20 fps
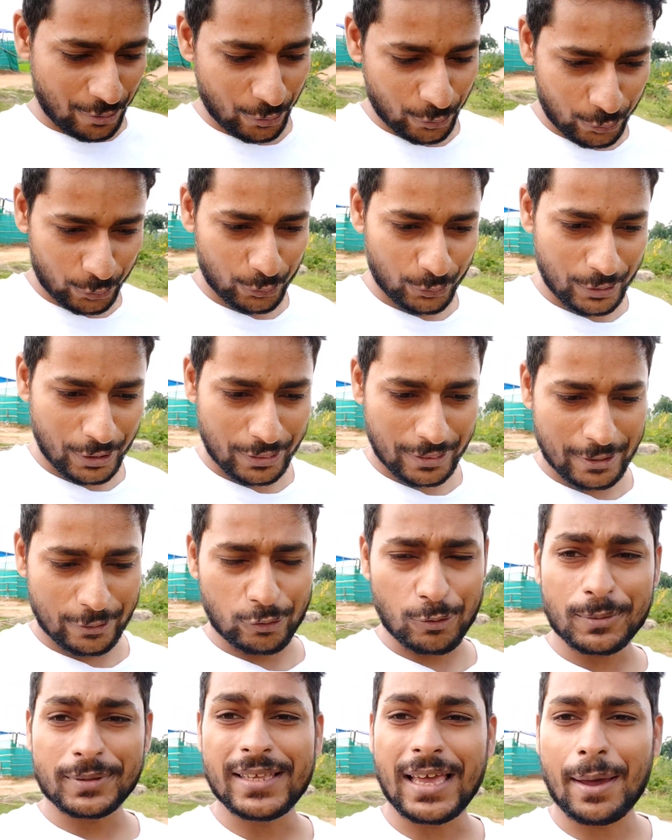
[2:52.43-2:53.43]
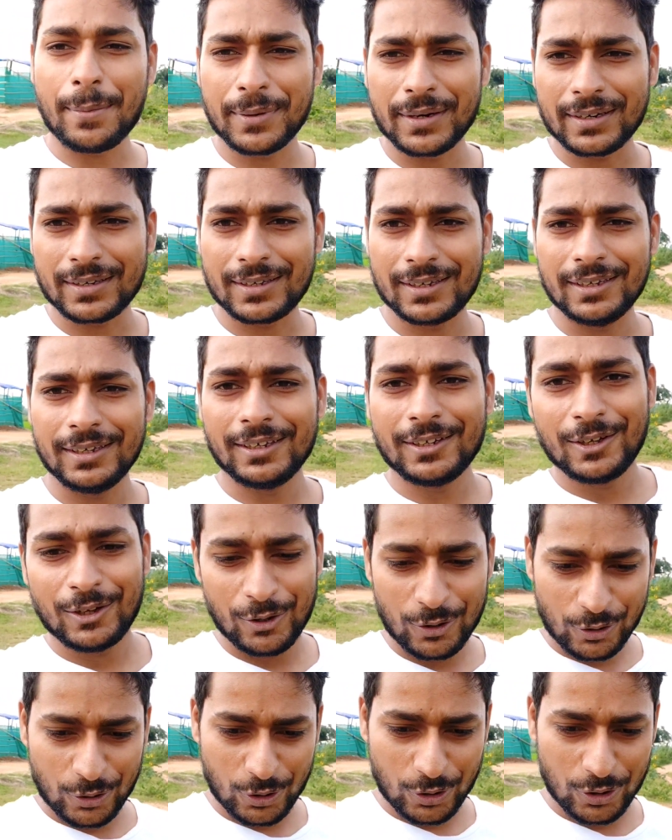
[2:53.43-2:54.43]
सो इस चीज़ को भी ध्यान में रखिए
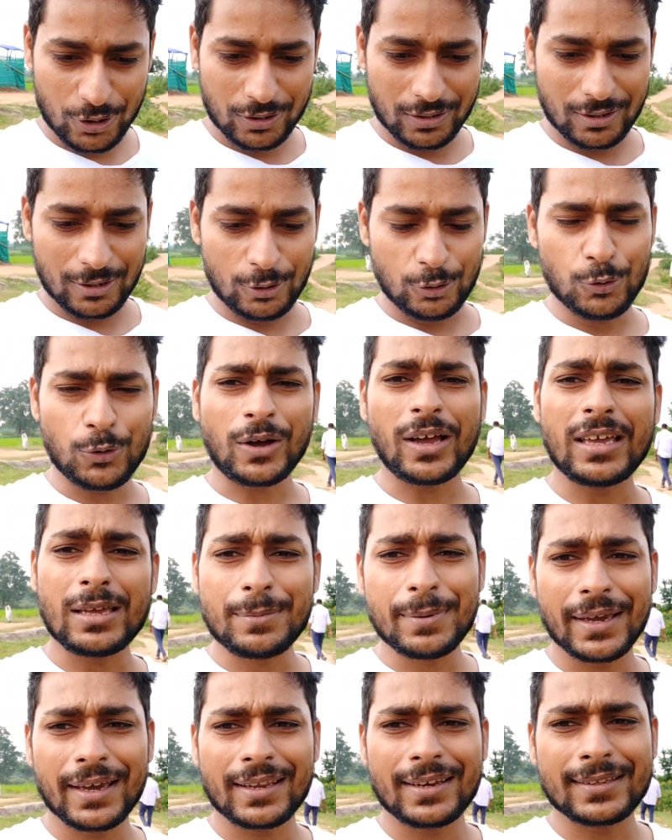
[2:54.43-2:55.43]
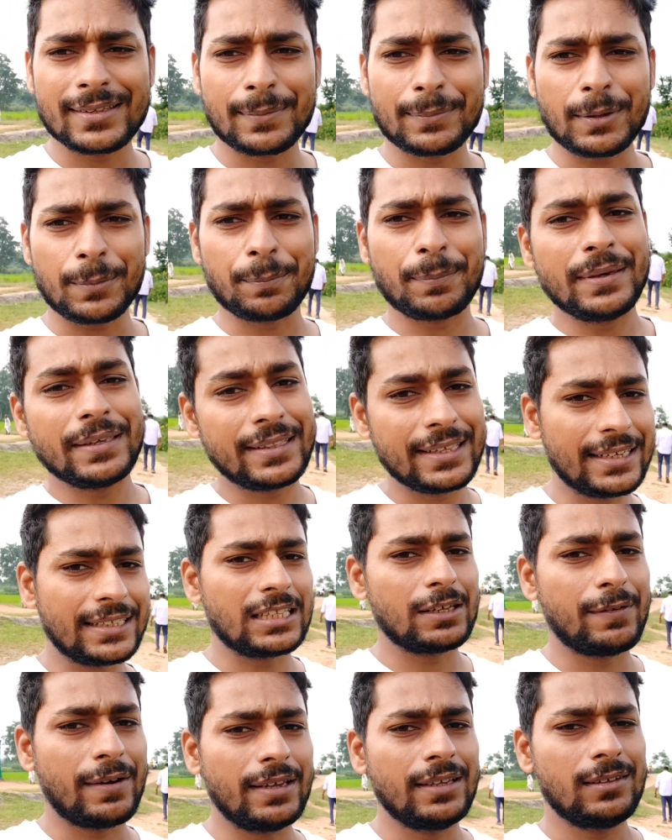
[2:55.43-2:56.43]
और लोग का ये भी कहना है जब तक पीते
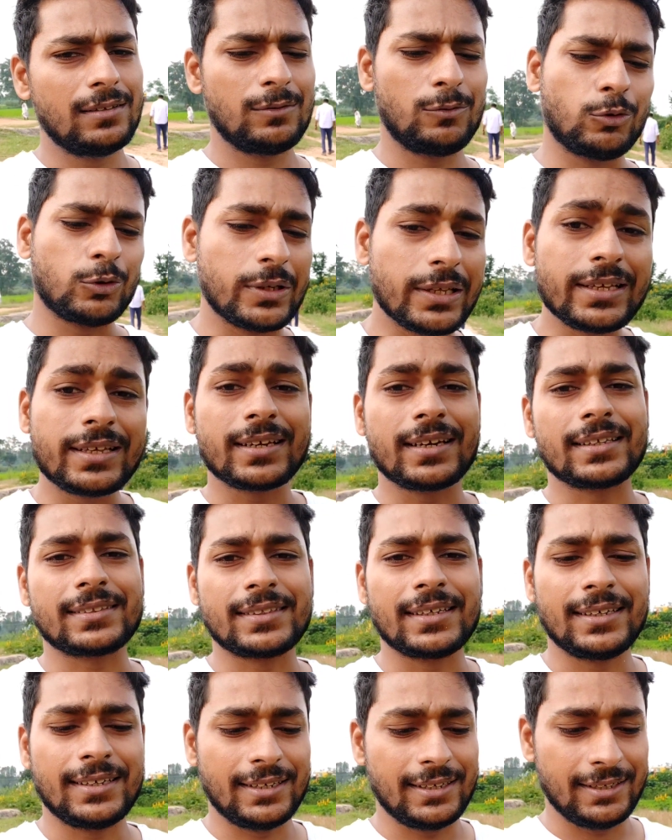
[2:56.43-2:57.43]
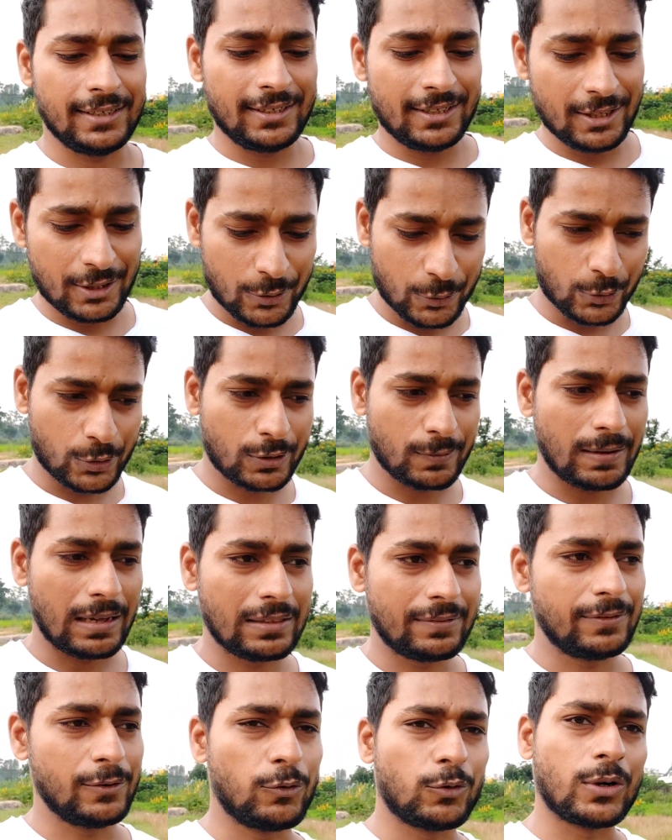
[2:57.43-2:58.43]
हैं दवाई वो ठीक रहता है उसके
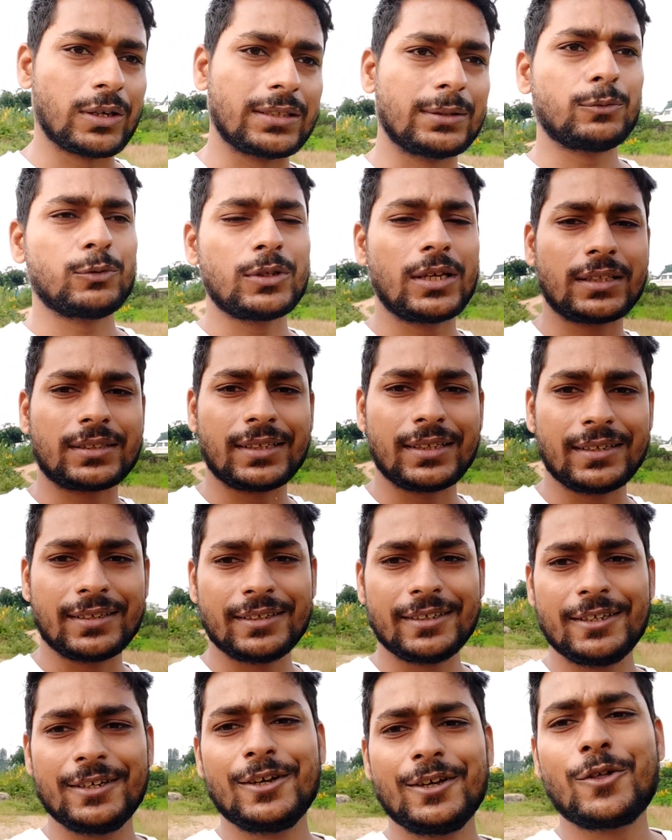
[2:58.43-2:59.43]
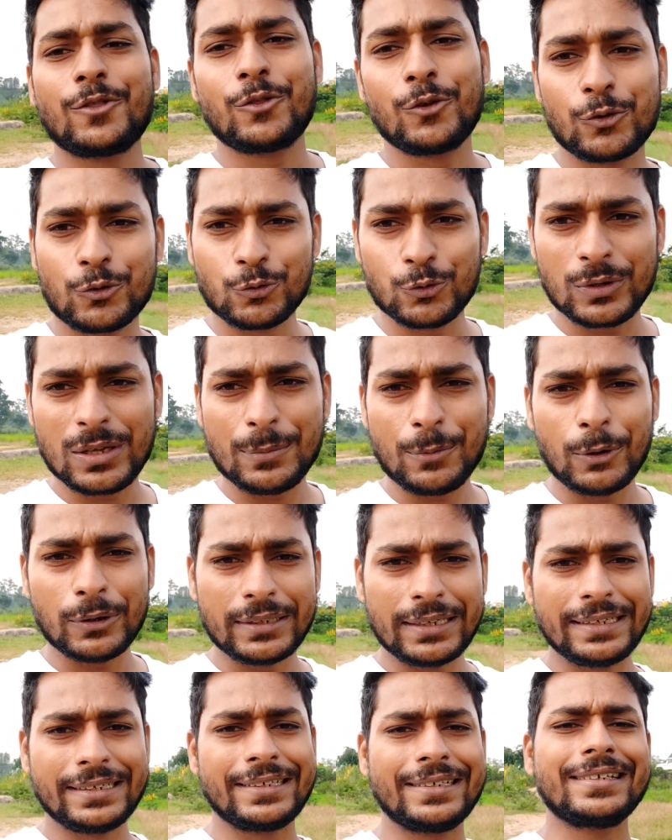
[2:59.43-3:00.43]
बाद फिर वो ख़त्म हो जाता है तो क्योंकि
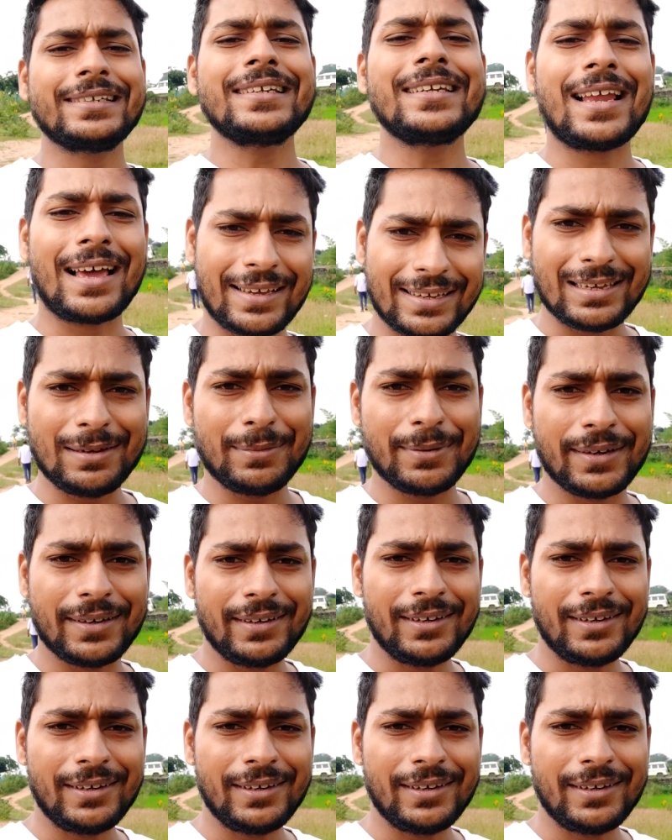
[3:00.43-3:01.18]
बहुत इंटीरियर इलाके में